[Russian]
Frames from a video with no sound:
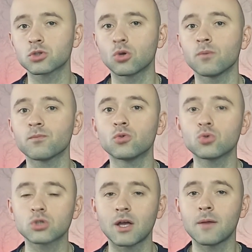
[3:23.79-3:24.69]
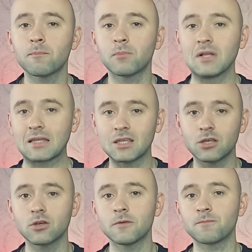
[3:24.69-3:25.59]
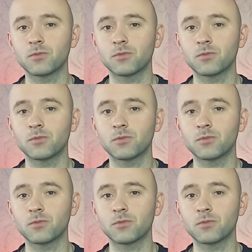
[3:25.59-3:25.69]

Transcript: что нужно платить